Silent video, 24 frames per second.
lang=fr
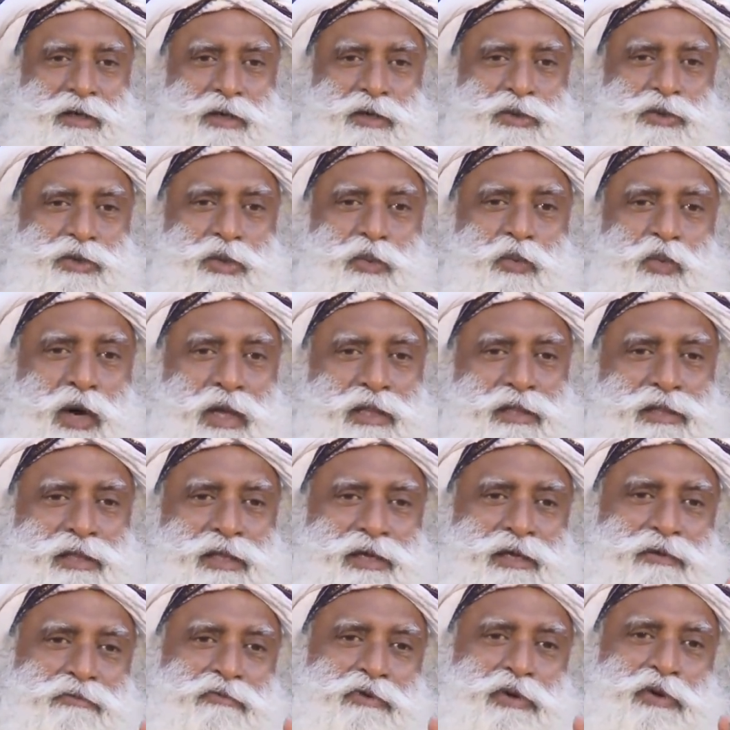Donc
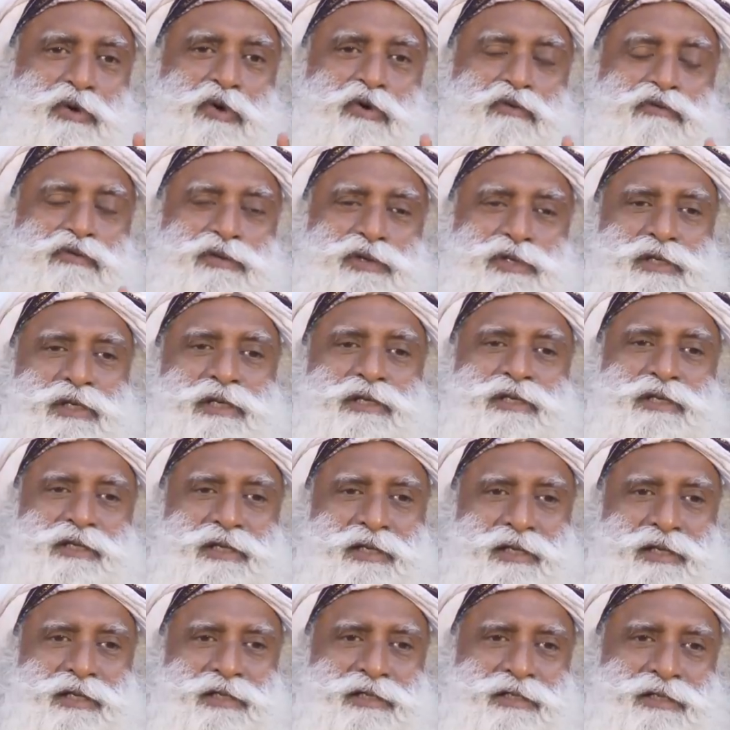une chose dont on est
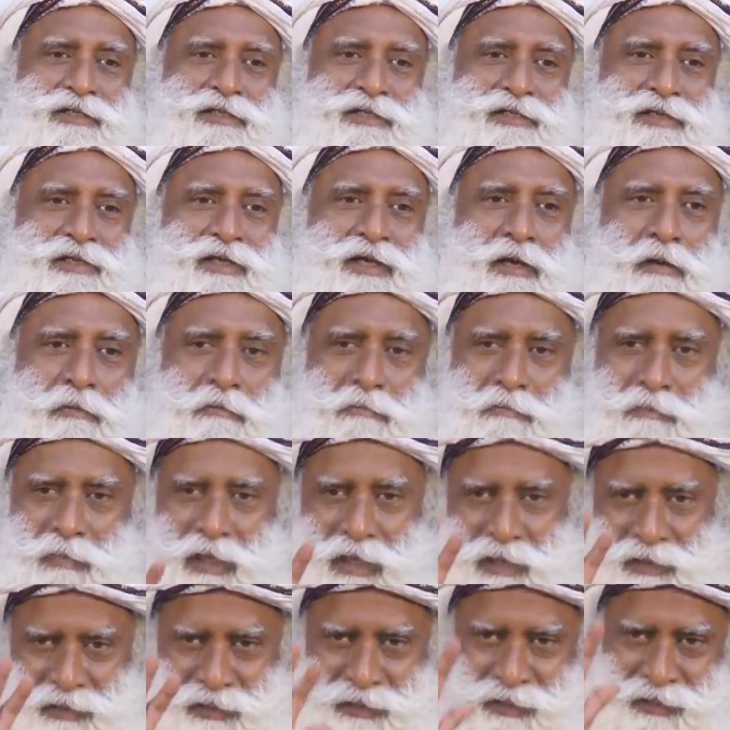certain,
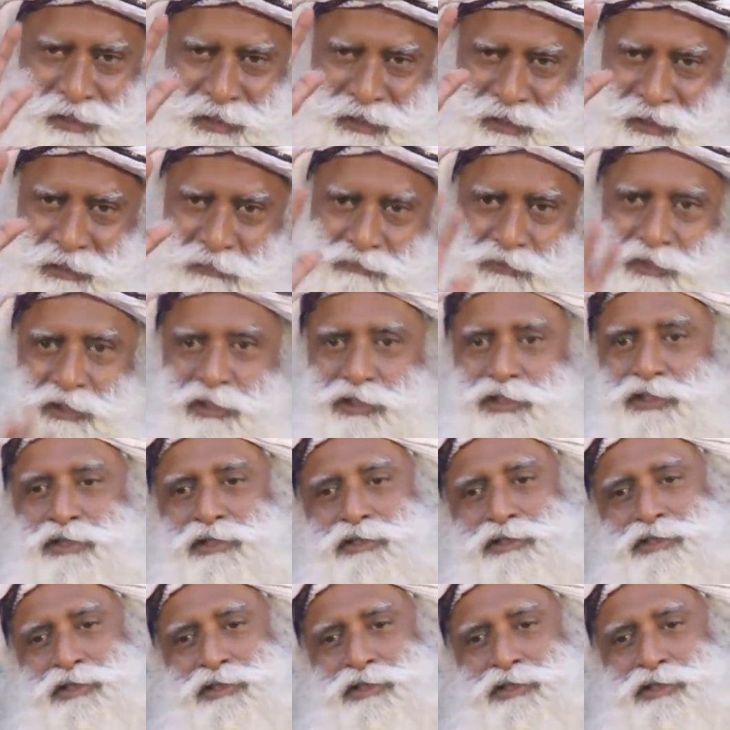c'est qu'en maintenant une